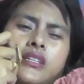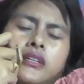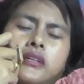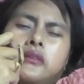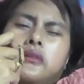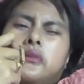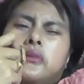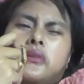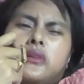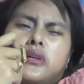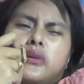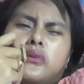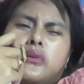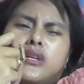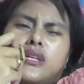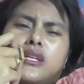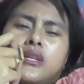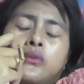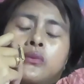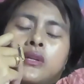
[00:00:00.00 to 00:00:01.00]
kalau
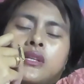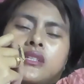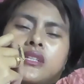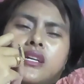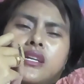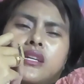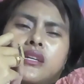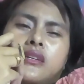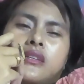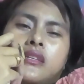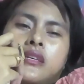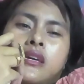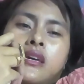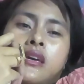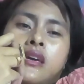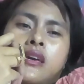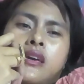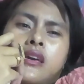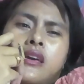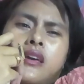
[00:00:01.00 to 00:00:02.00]
orang-orang di luar sana ya
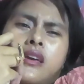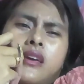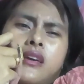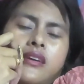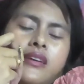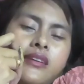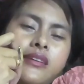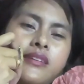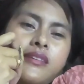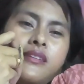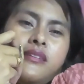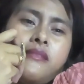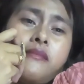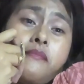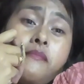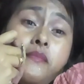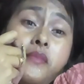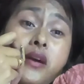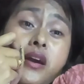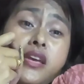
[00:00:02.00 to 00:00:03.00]
yeah,
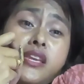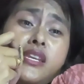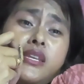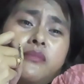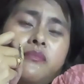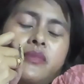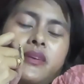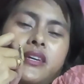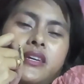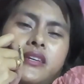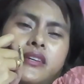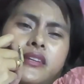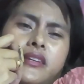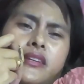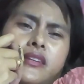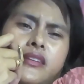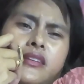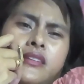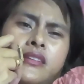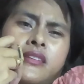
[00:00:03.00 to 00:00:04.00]
ngapain
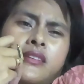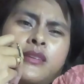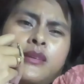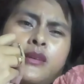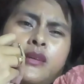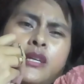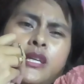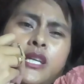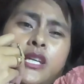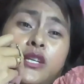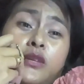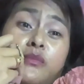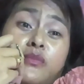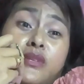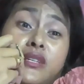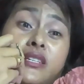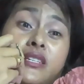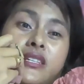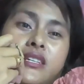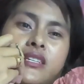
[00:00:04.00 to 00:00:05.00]
dipikirin
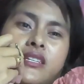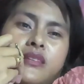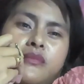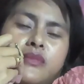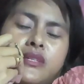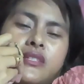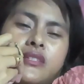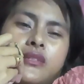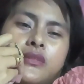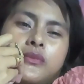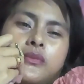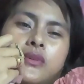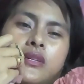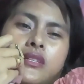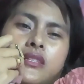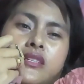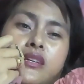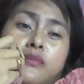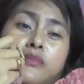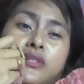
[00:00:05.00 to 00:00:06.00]
hidupnya saja masih
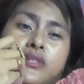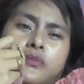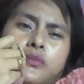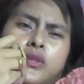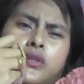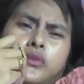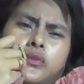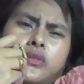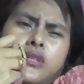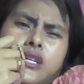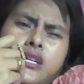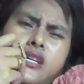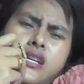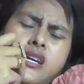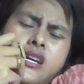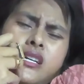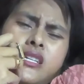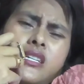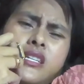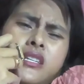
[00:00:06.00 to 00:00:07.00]
juga sama seperti orang
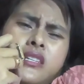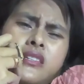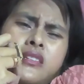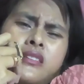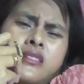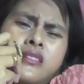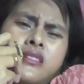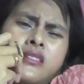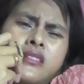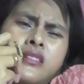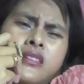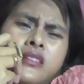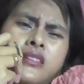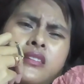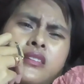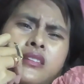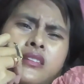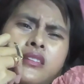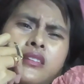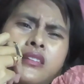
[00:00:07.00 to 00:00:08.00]
lain
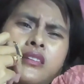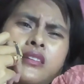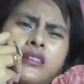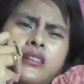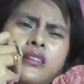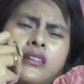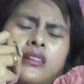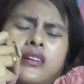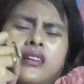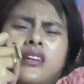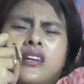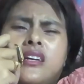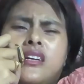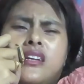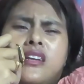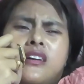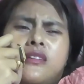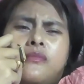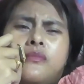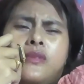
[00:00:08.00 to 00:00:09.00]
karena
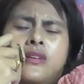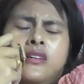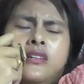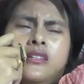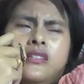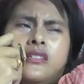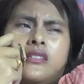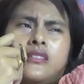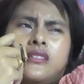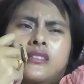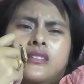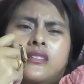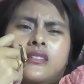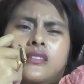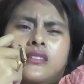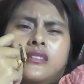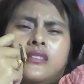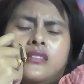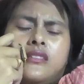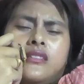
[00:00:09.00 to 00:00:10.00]
kenapa
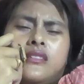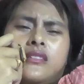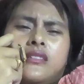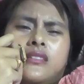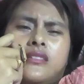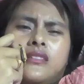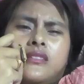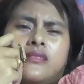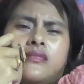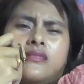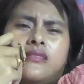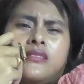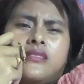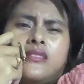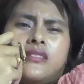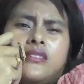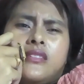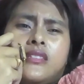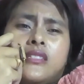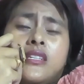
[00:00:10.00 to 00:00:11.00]
uh,
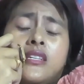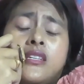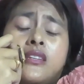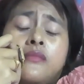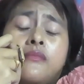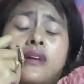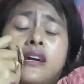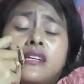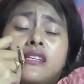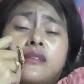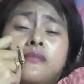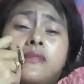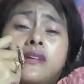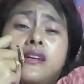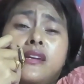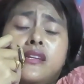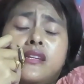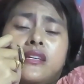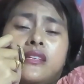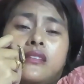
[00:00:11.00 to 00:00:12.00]
sisi baiknya
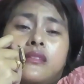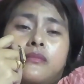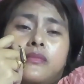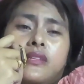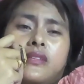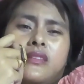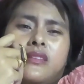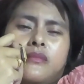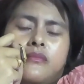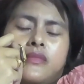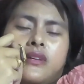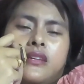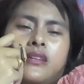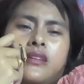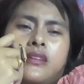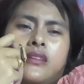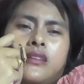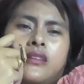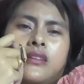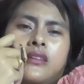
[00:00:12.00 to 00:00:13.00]
begini ya
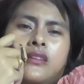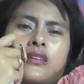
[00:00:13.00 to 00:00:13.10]
teman-teman